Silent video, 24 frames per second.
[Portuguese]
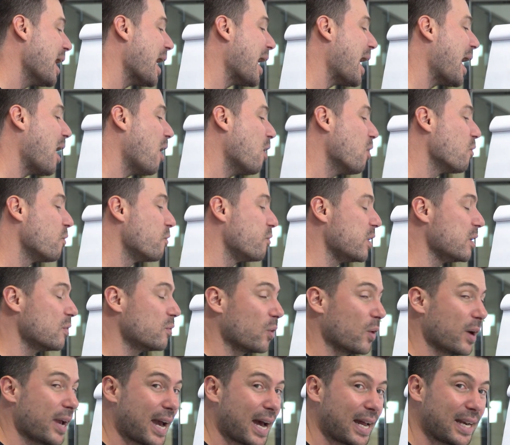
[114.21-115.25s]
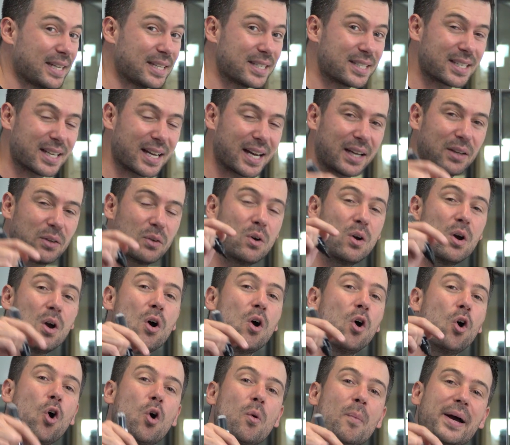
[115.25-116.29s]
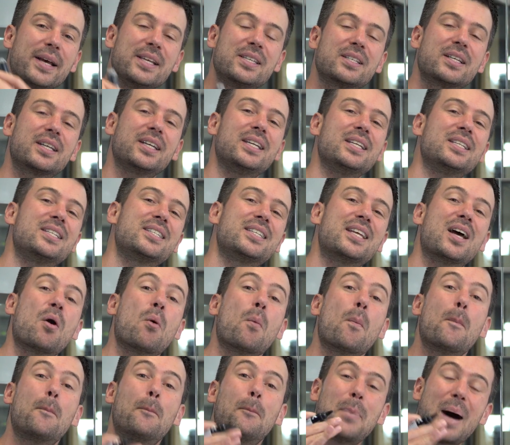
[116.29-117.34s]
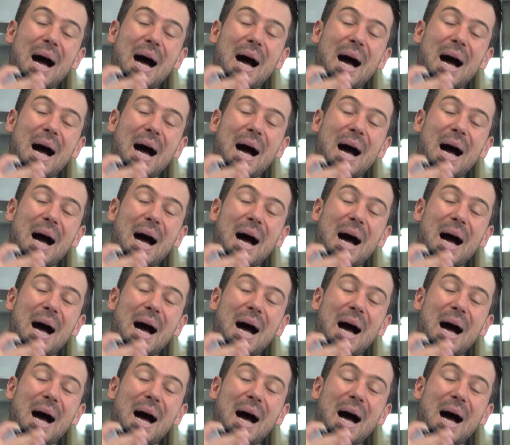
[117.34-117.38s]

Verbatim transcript: Ao vivo realizando uma inscrição